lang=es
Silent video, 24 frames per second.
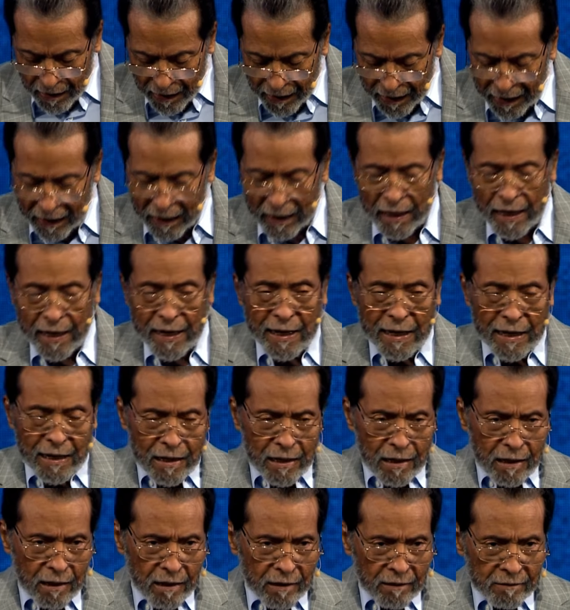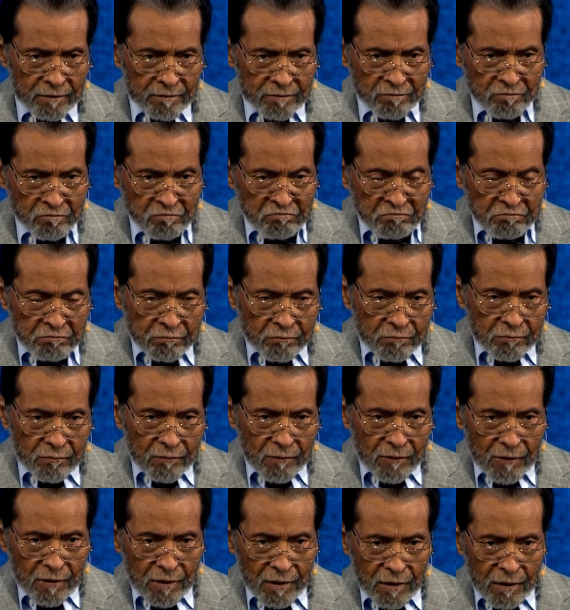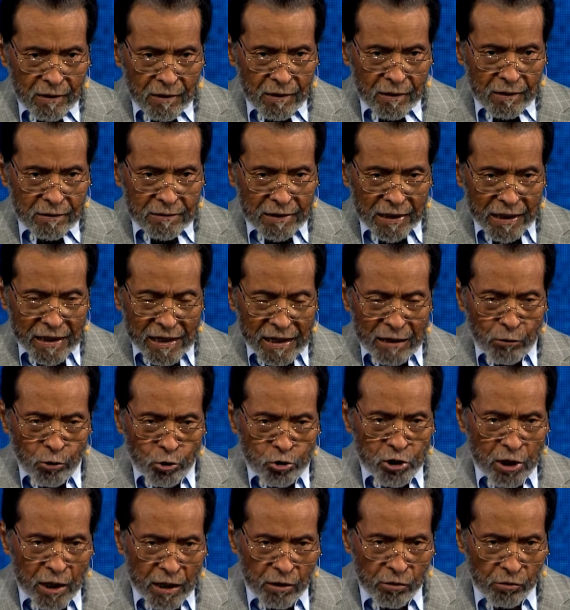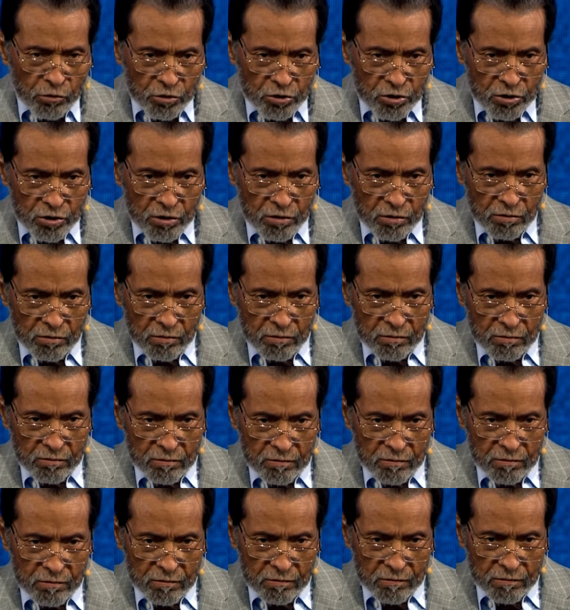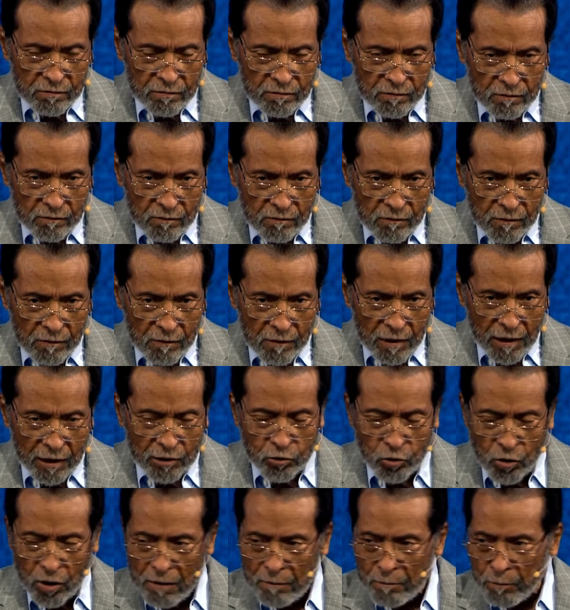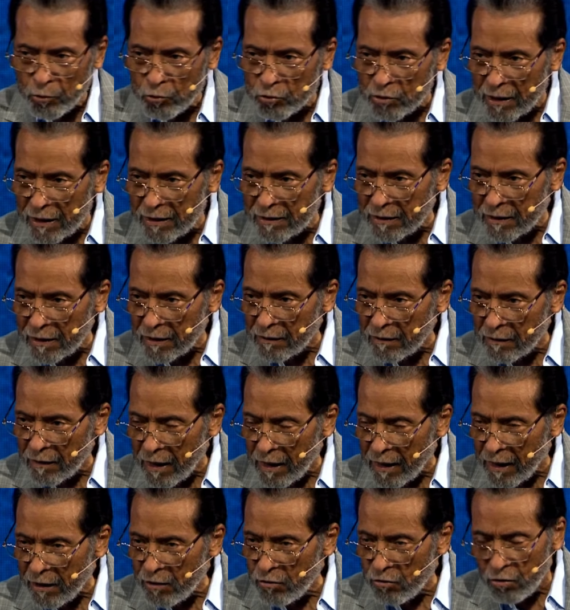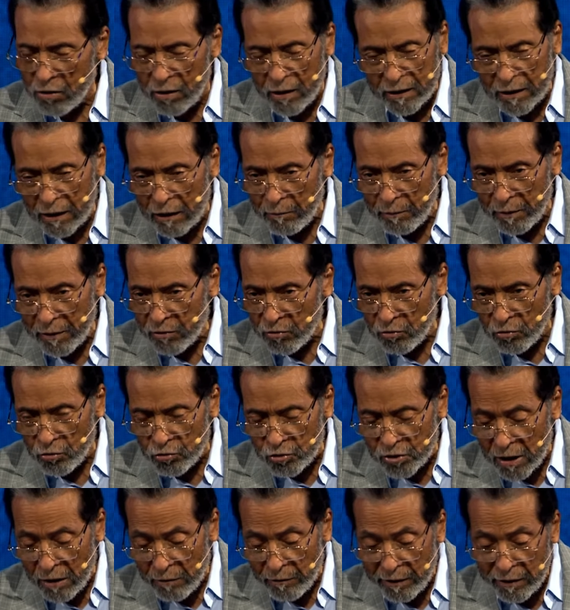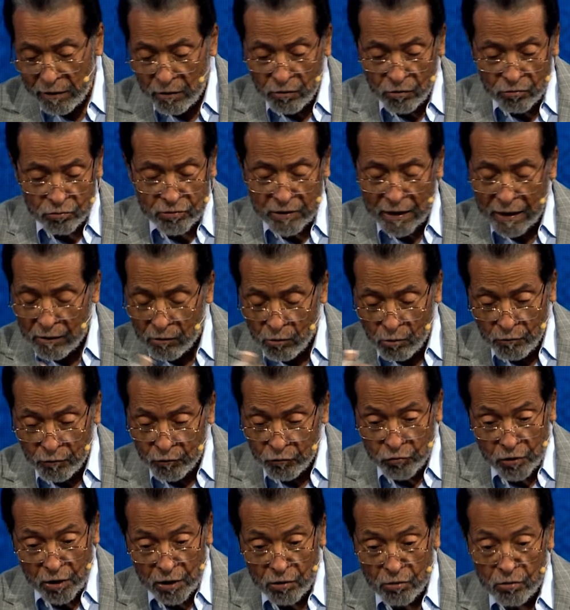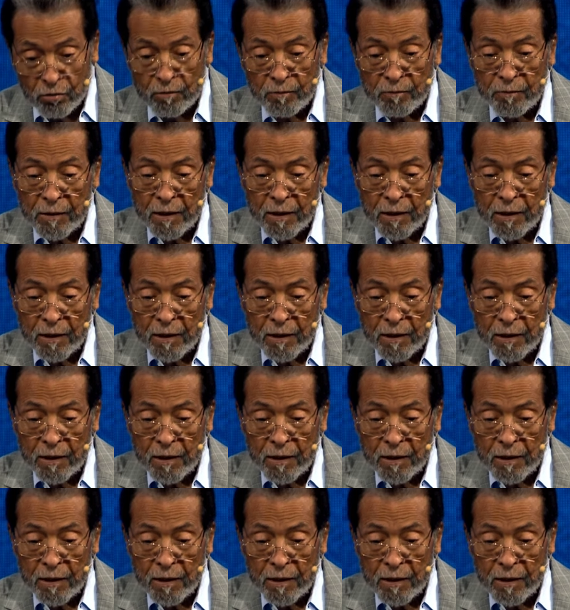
Israel tenía 12 hijos. Y esto es importante, aquellos que tal vez no lo saben o están confundidos.